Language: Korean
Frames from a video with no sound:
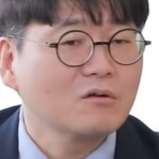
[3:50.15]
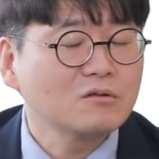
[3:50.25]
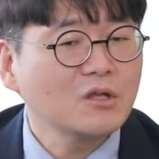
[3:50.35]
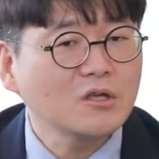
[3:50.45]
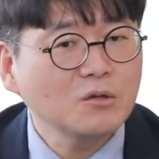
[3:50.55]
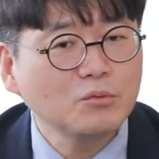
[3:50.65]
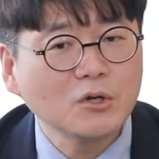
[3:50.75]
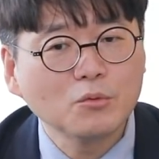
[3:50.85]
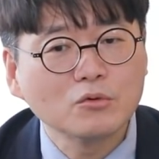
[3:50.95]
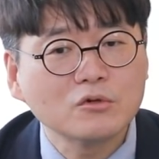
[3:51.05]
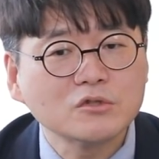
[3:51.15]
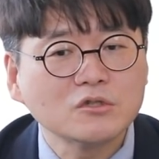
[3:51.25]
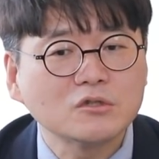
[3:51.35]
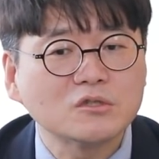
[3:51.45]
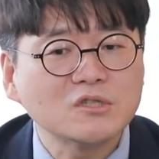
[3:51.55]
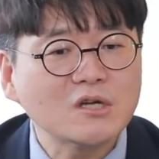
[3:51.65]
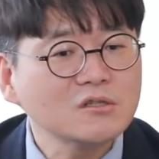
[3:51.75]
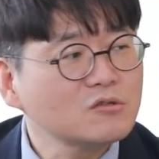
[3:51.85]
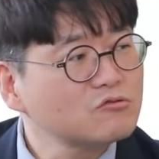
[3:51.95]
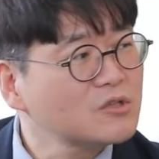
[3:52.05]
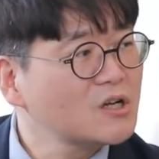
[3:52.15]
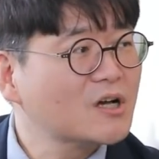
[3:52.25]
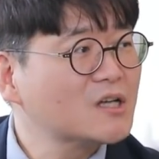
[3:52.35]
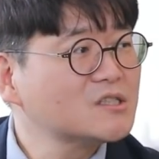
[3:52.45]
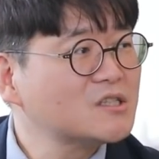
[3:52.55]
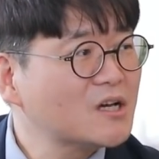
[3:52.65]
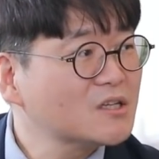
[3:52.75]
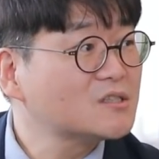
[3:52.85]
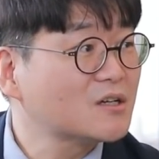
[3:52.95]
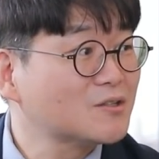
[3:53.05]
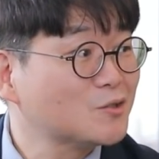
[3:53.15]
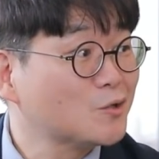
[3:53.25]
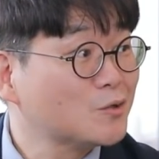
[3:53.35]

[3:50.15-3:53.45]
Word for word: 근데 이 플랫폼 경제는 생산 수단을 가지지 않기 시작했어요.